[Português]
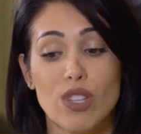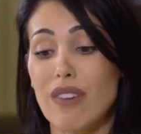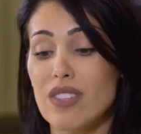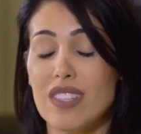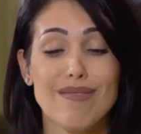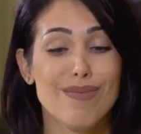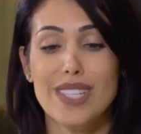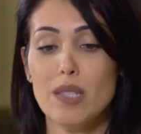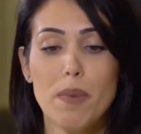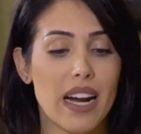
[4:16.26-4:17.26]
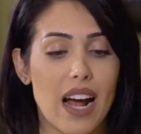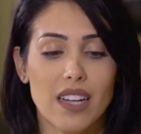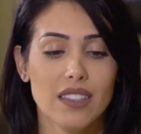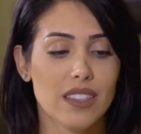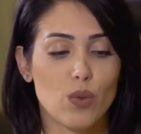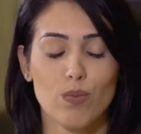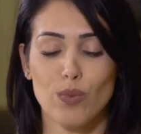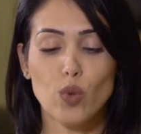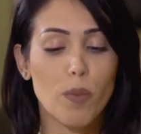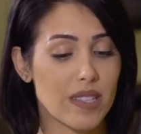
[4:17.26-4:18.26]
eu já tava assim, desesperada e
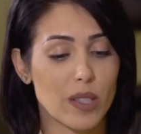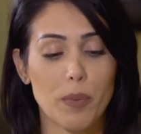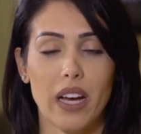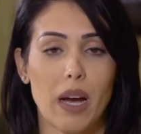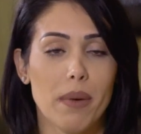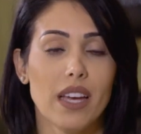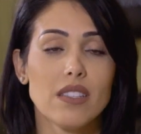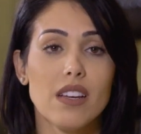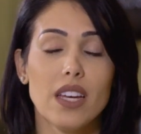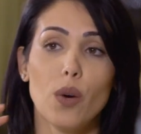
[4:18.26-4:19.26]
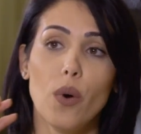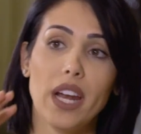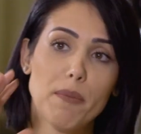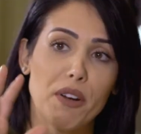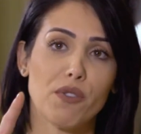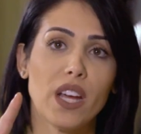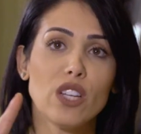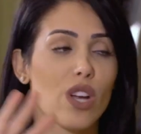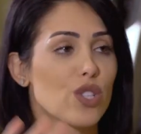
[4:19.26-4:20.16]
tudo passando pela cabeça. Eu olhei pra frente, a